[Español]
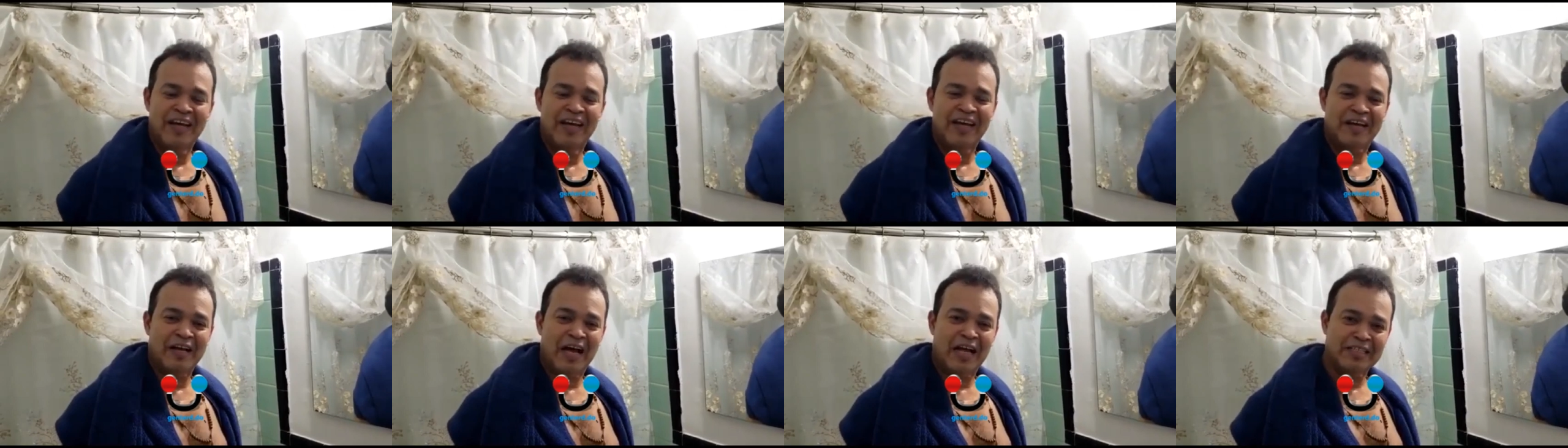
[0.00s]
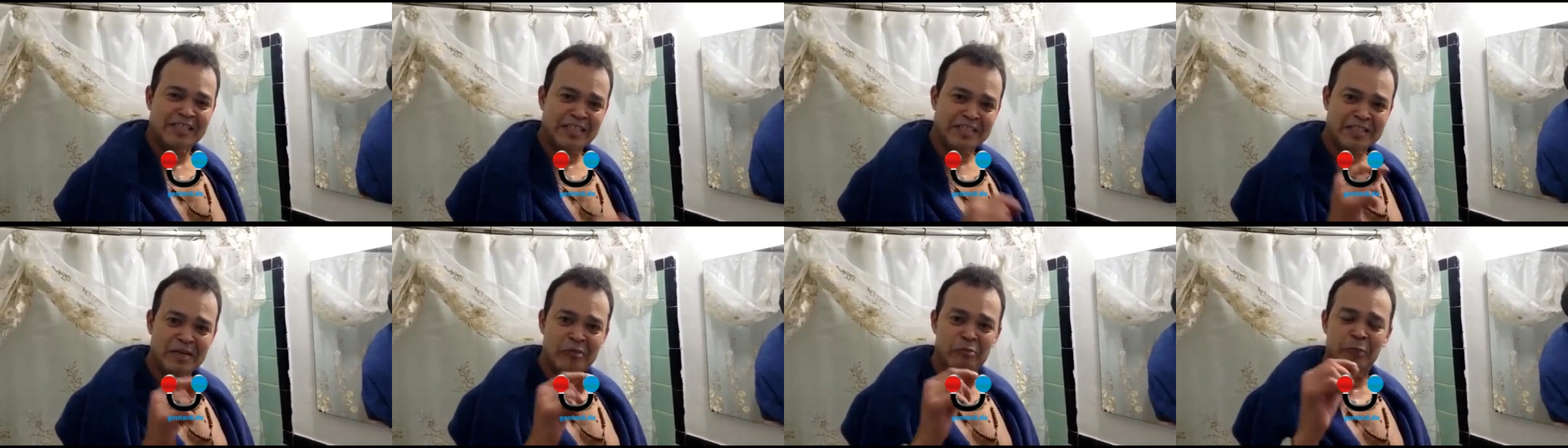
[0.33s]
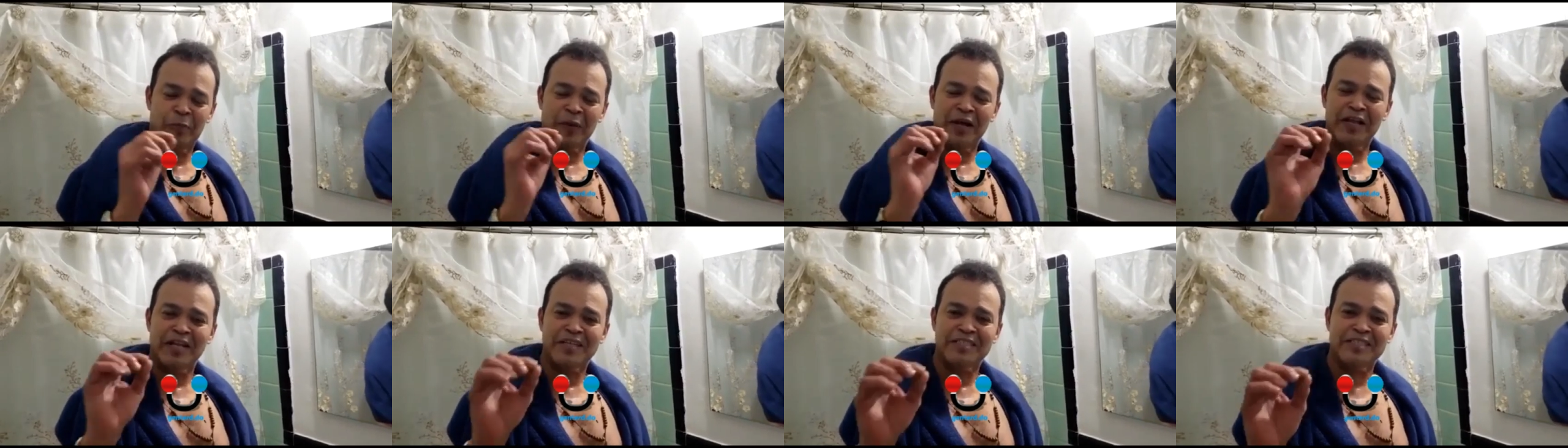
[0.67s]
Cántese un
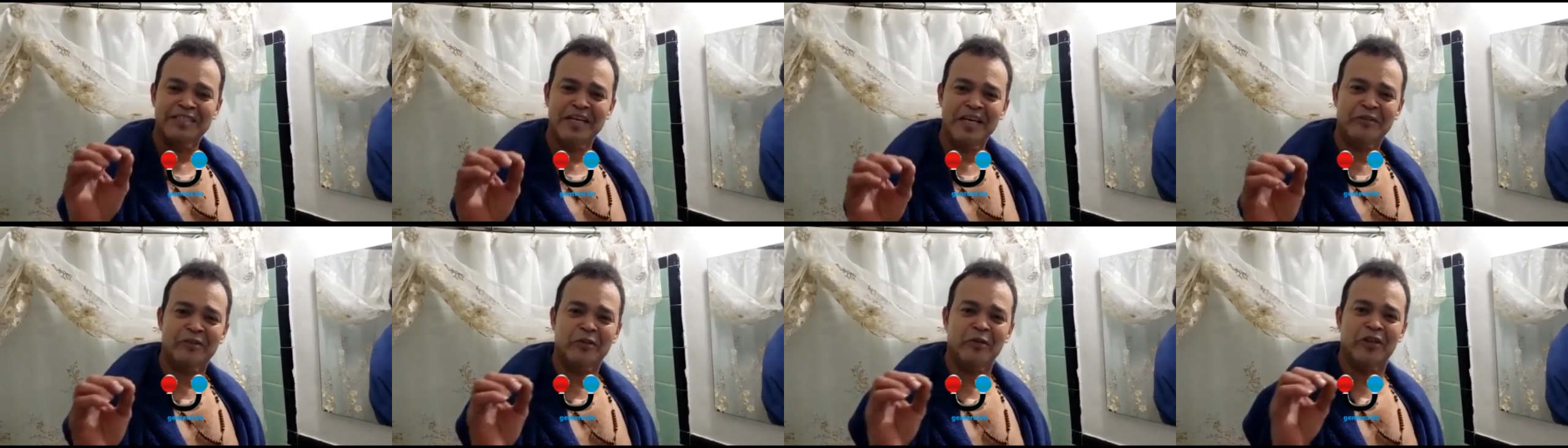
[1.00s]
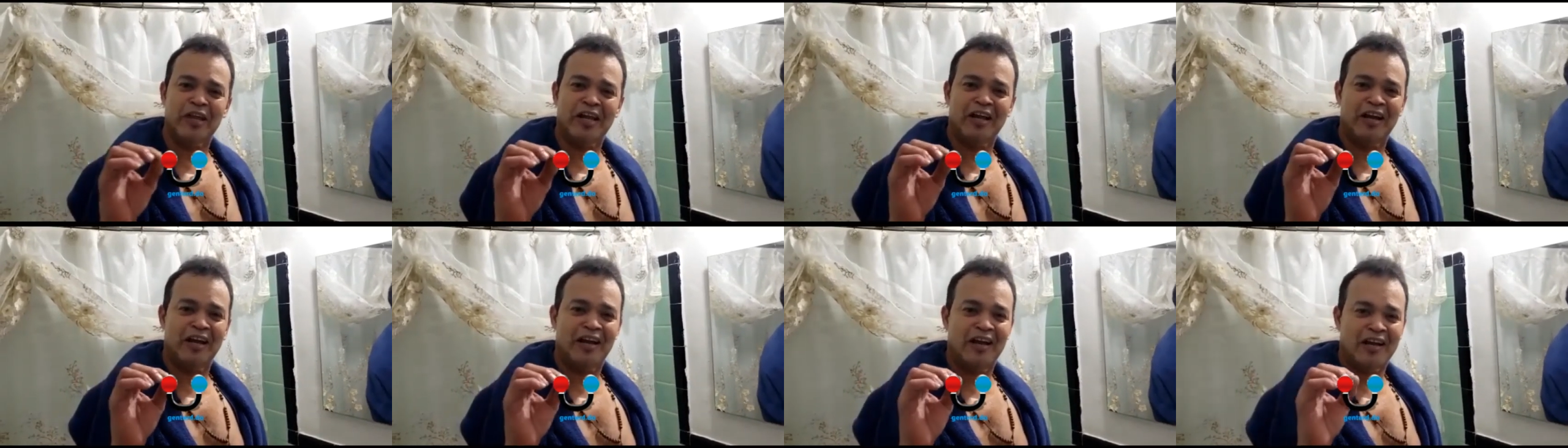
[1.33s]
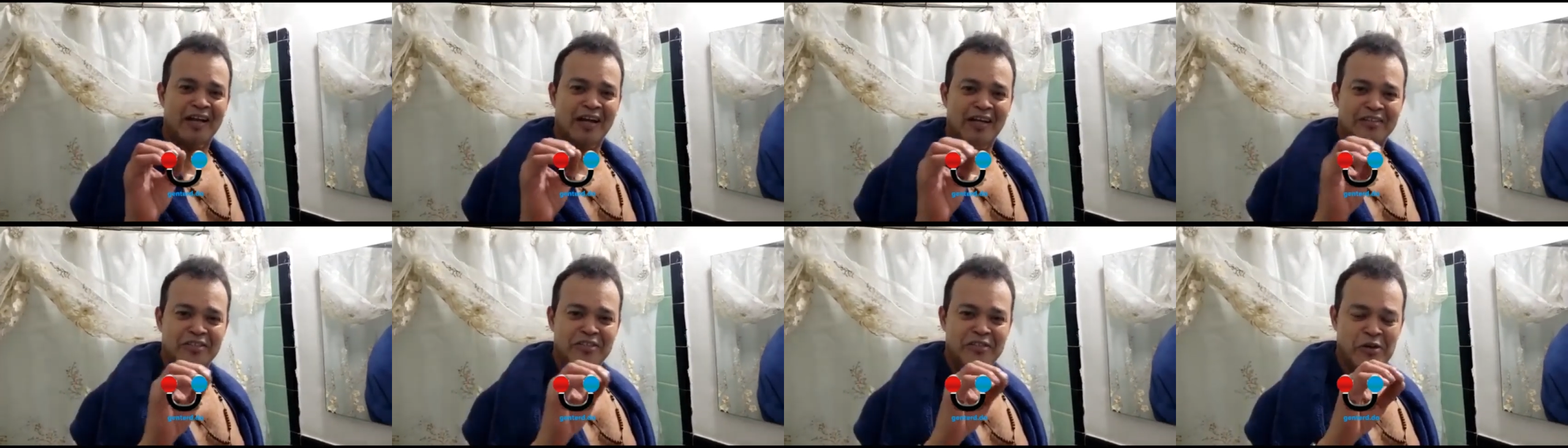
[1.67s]
pedacito de la
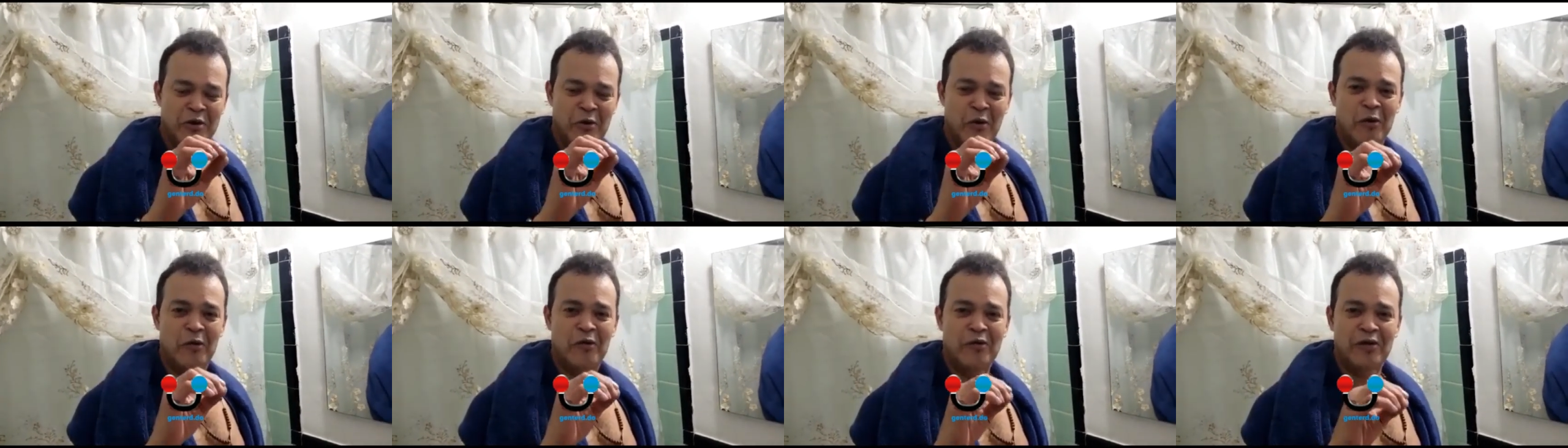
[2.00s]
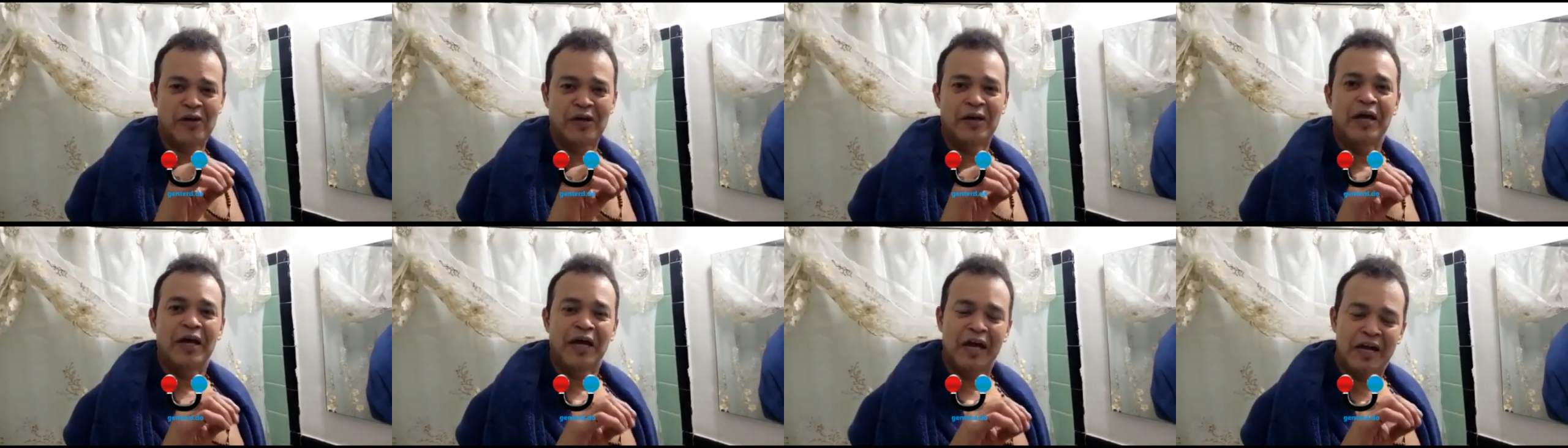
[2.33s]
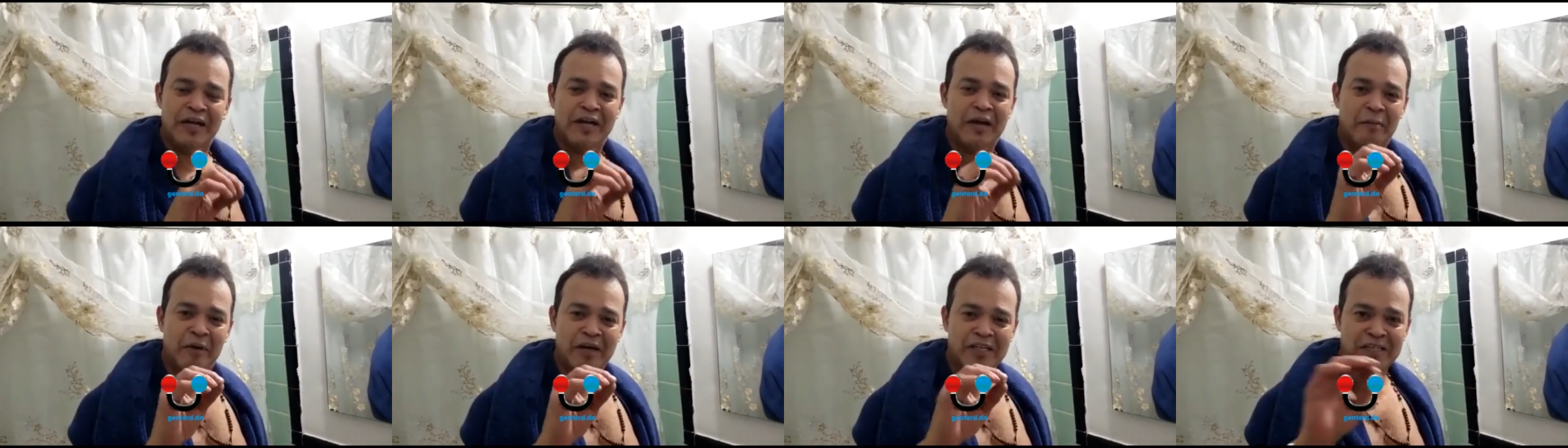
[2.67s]
canción, el
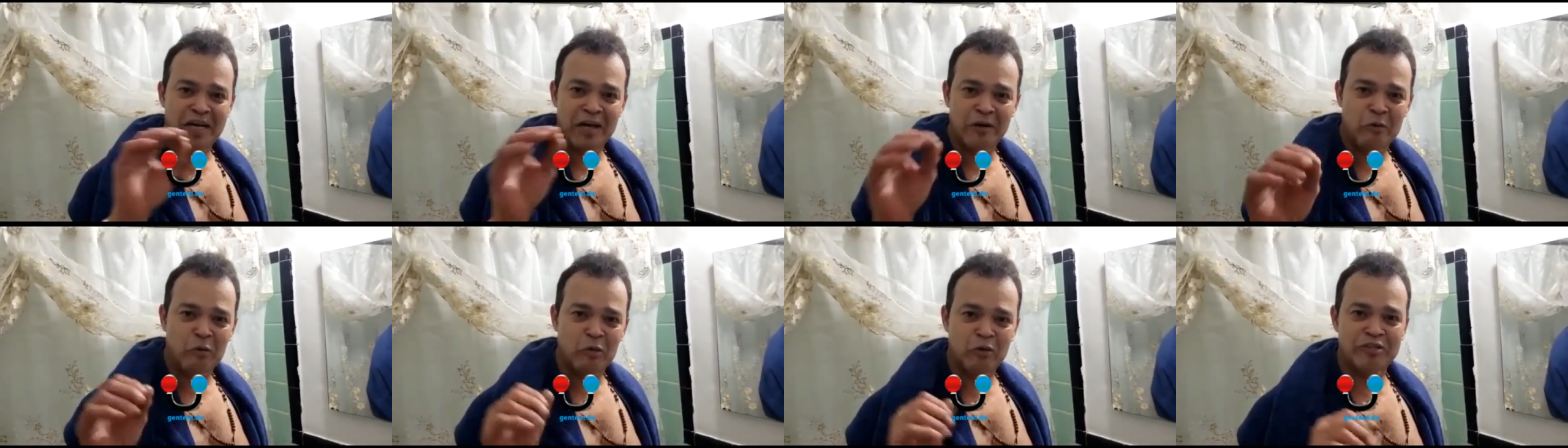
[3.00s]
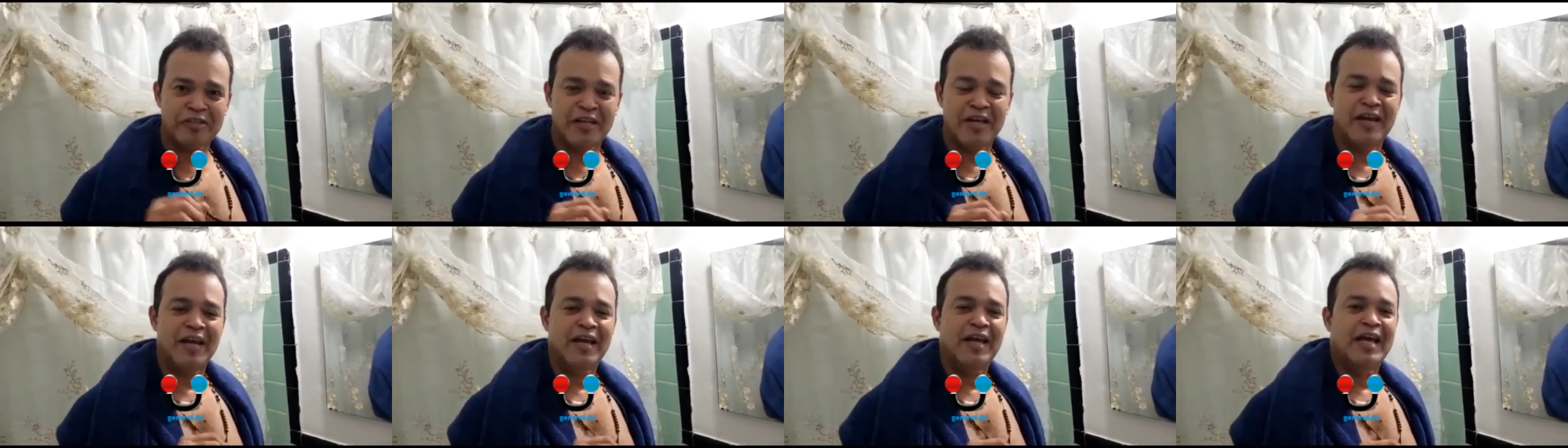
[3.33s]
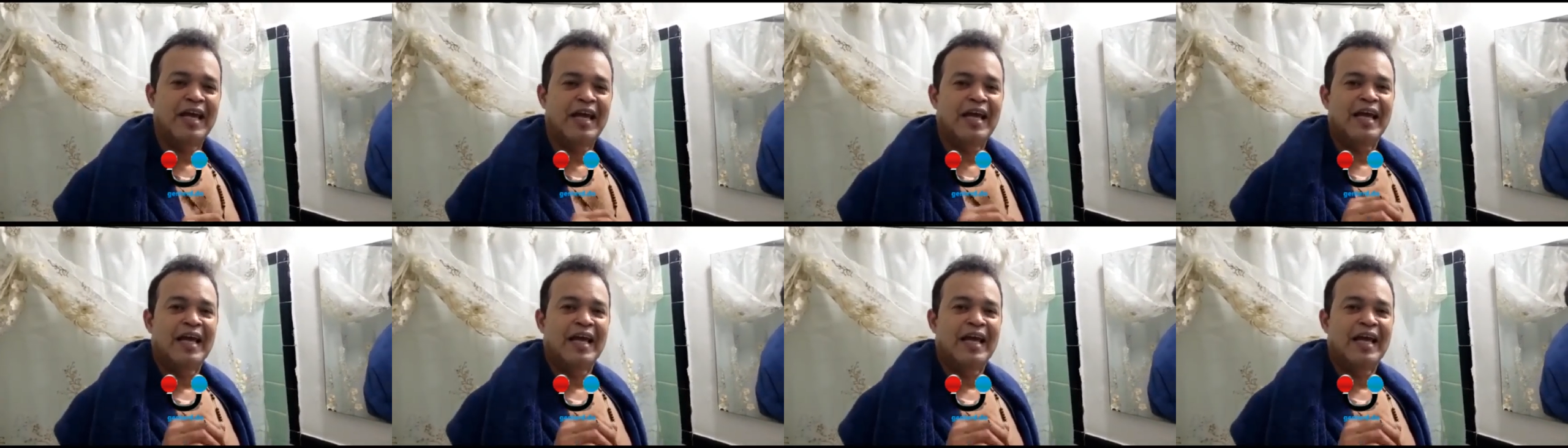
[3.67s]
que más le guste,